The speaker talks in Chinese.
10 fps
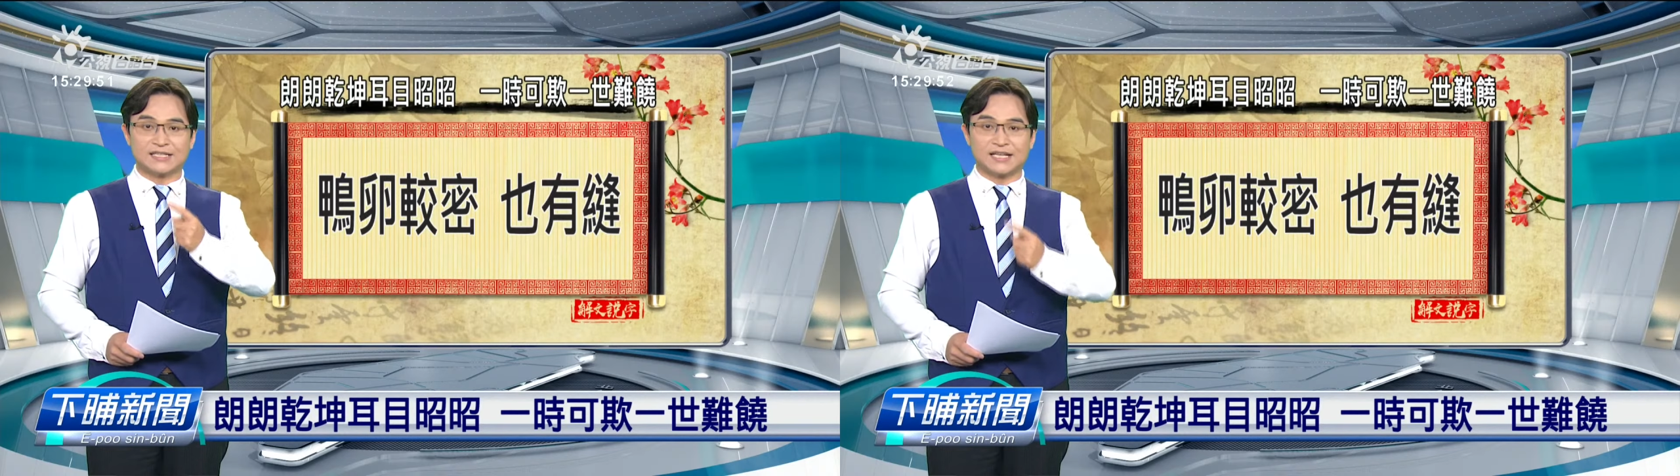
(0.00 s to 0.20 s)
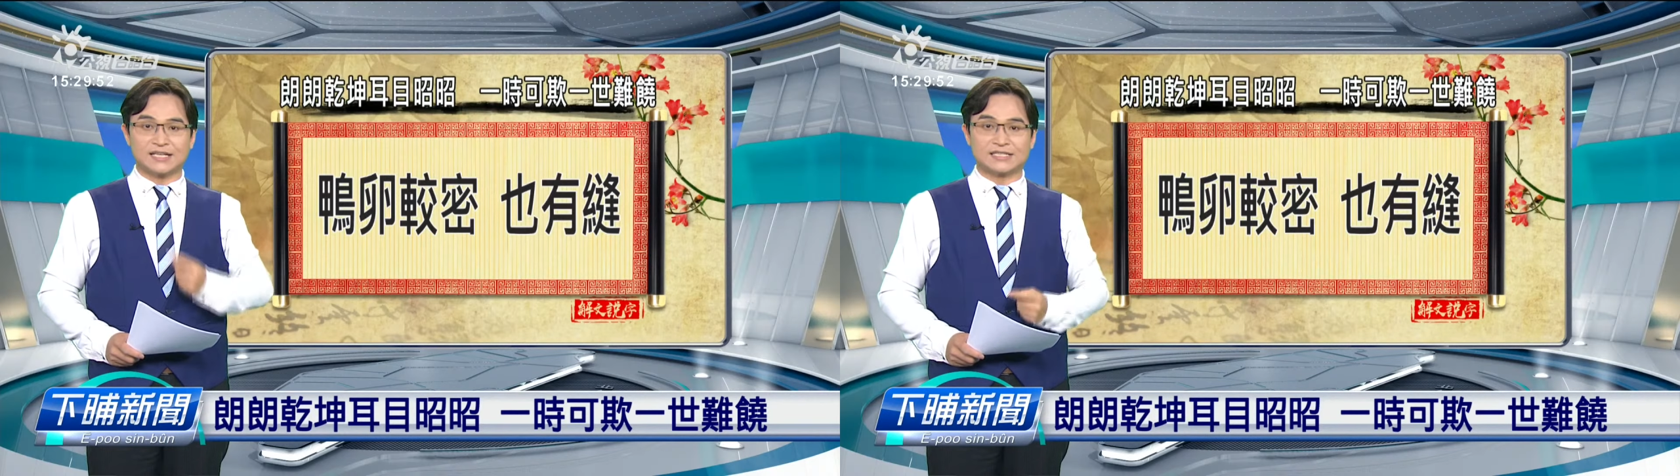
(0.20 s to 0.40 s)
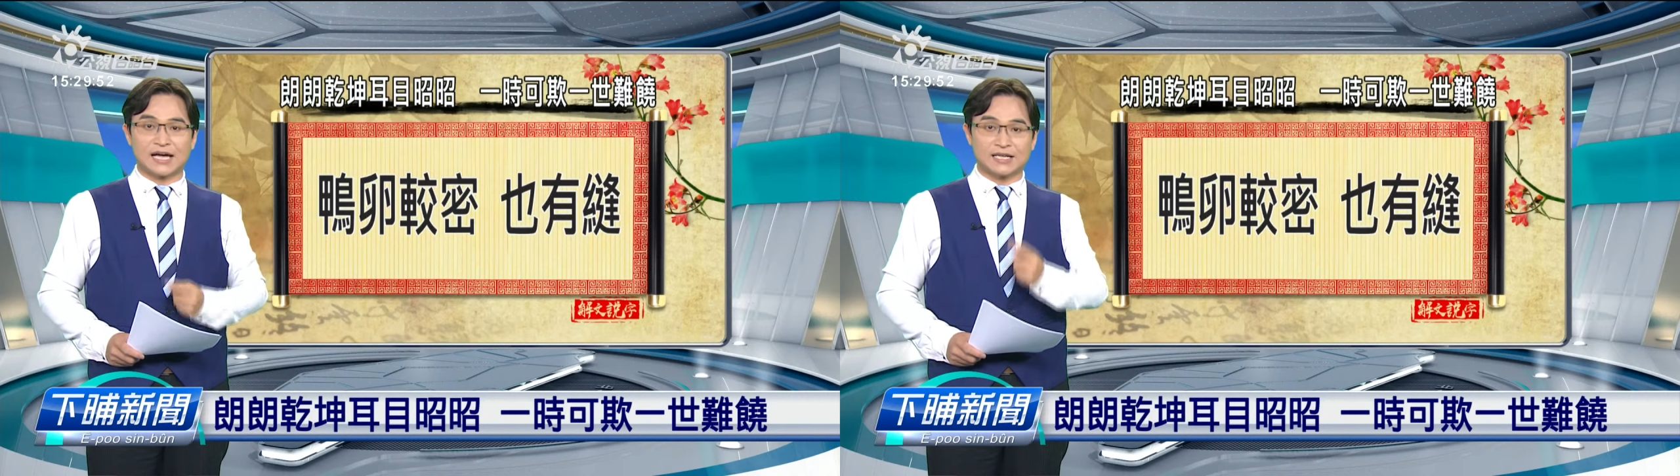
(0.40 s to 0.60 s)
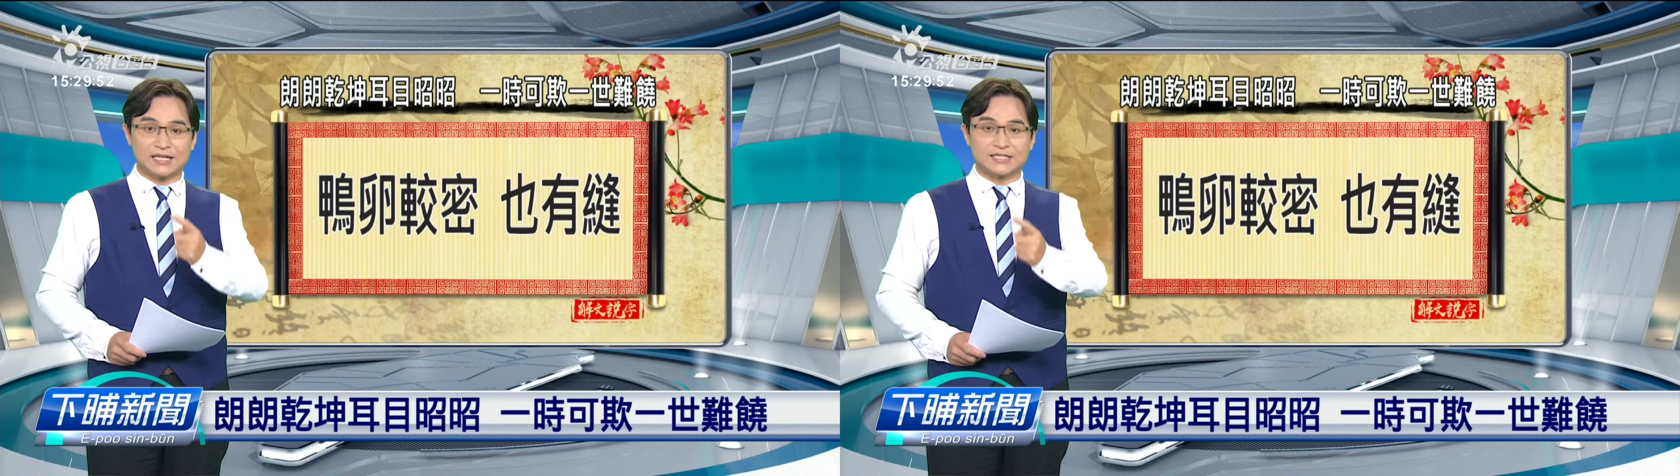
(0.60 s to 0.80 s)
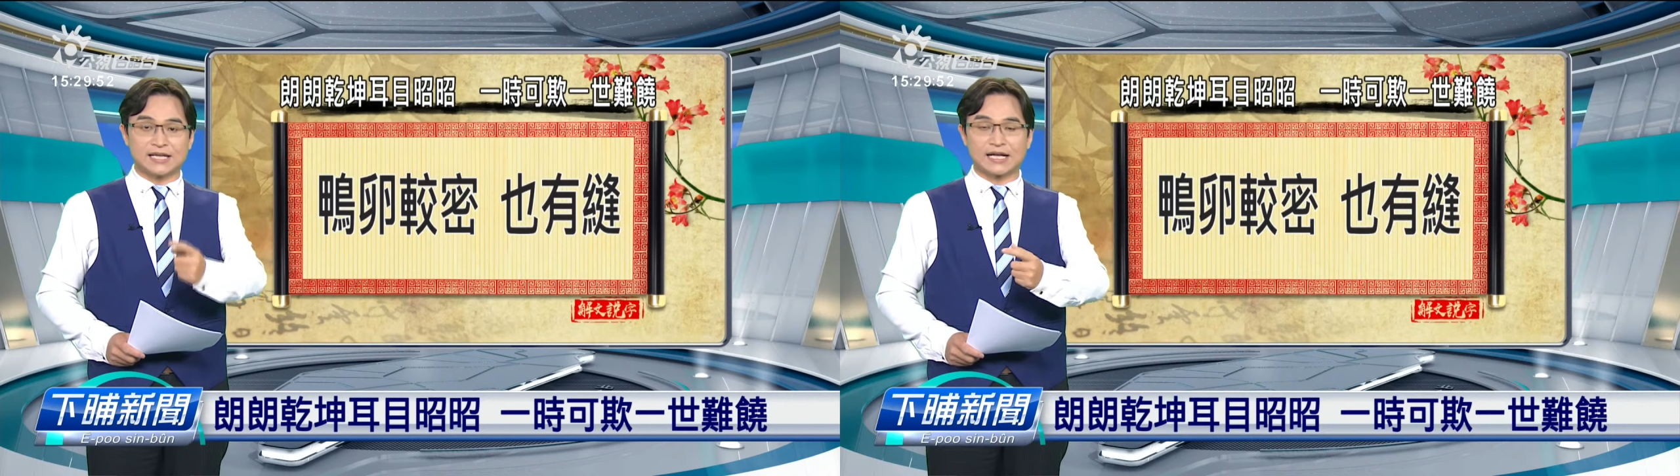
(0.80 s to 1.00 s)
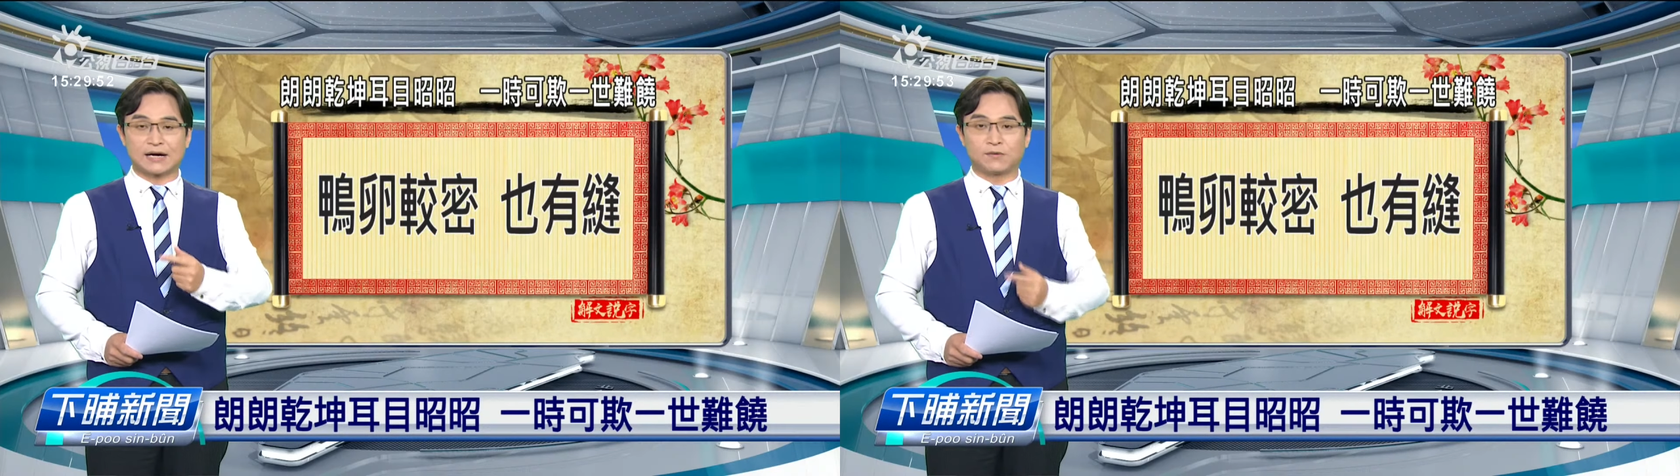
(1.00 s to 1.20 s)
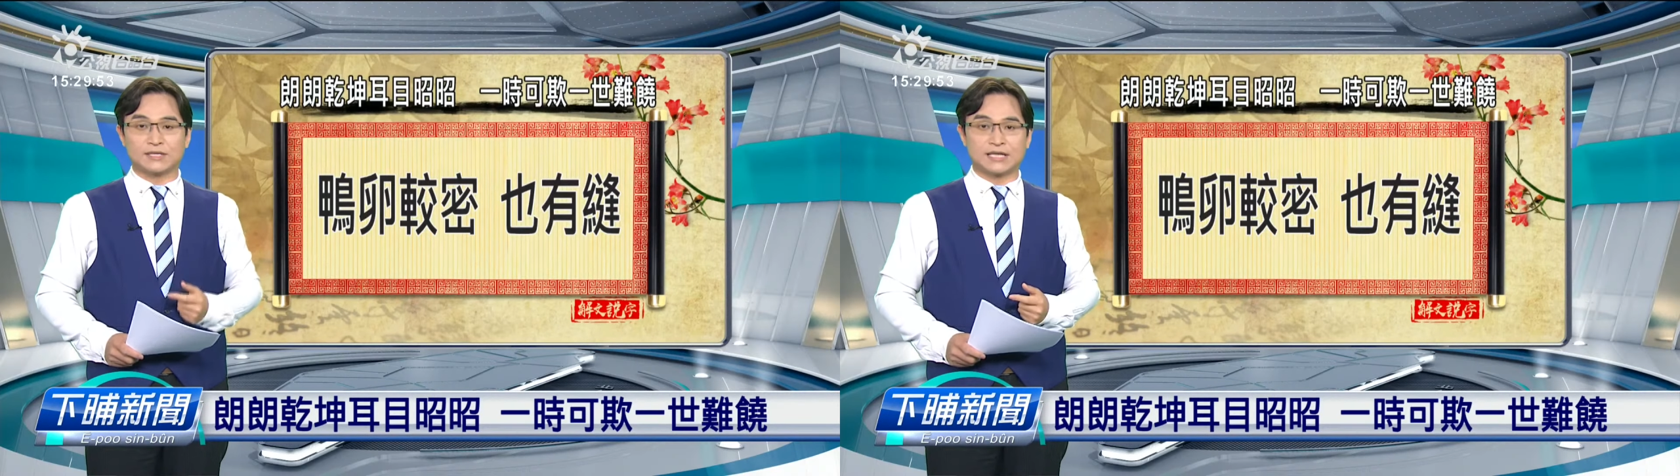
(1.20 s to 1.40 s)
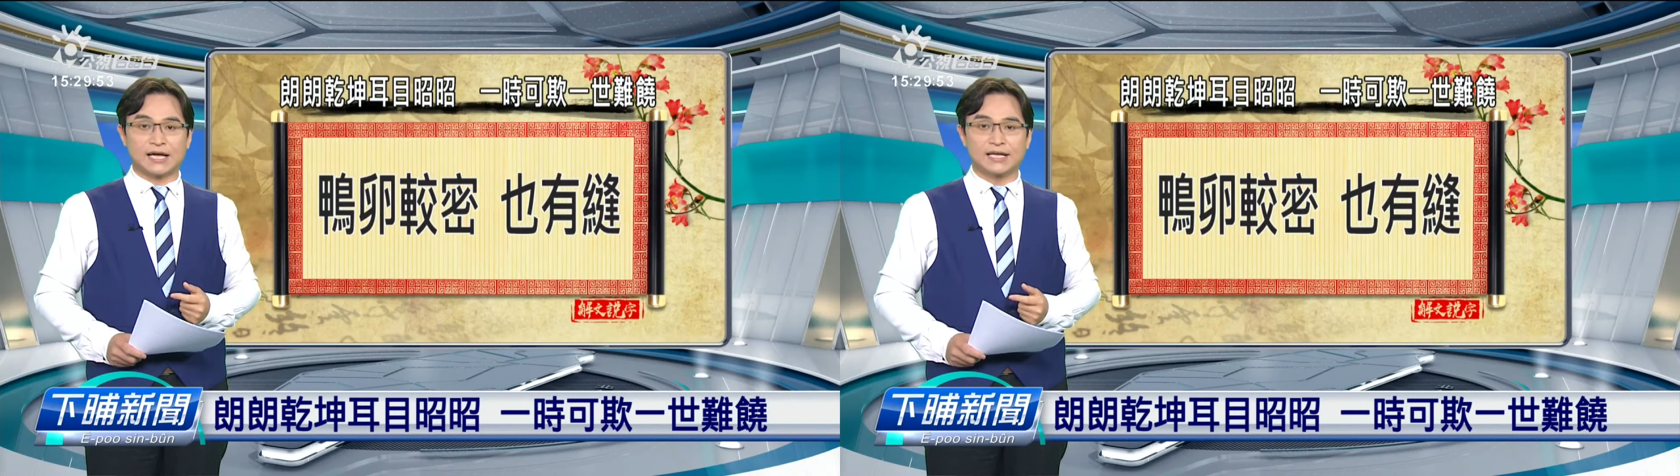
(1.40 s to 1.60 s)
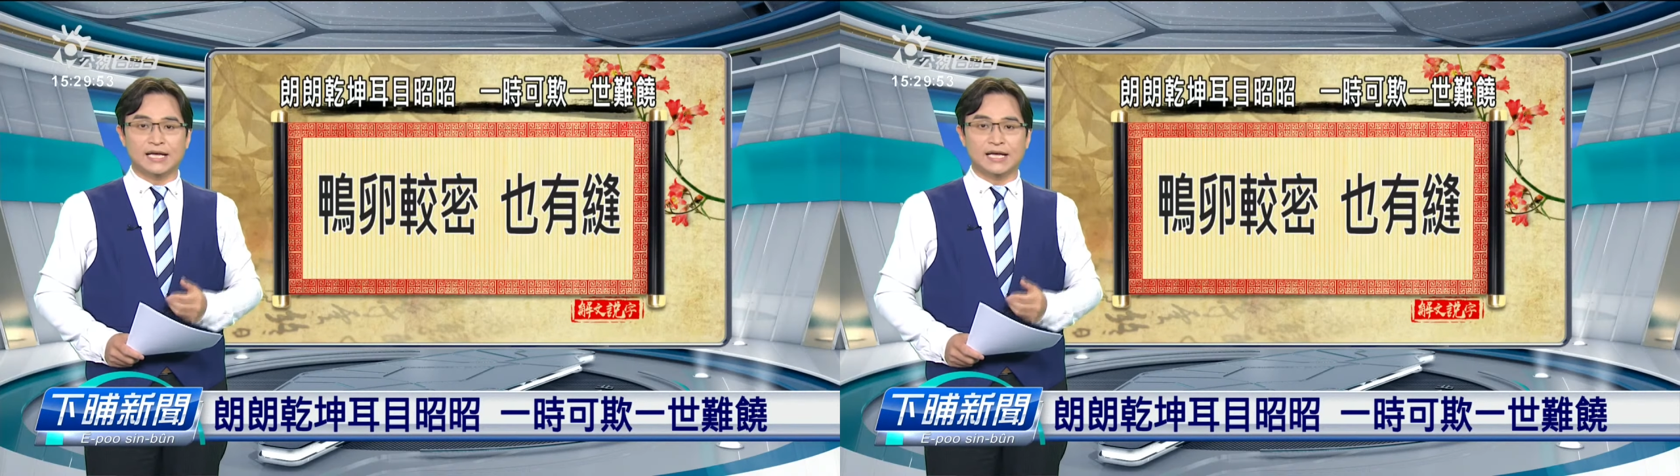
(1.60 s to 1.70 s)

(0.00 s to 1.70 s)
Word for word: 灾地灾，你知甲我知。